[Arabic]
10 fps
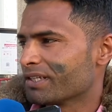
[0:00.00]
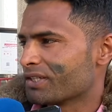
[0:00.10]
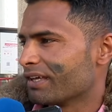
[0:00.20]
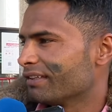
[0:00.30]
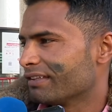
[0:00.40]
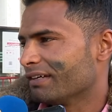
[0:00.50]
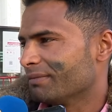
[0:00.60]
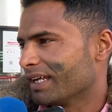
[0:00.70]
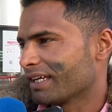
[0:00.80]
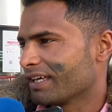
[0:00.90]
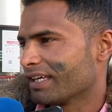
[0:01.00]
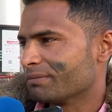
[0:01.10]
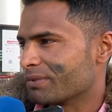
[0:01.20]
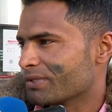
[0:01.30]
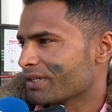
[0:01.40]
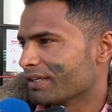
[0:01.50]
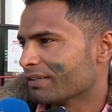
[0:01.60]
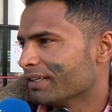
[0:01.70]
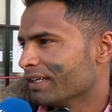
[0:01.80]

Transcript: تجتهد تعمل حكايه بروجي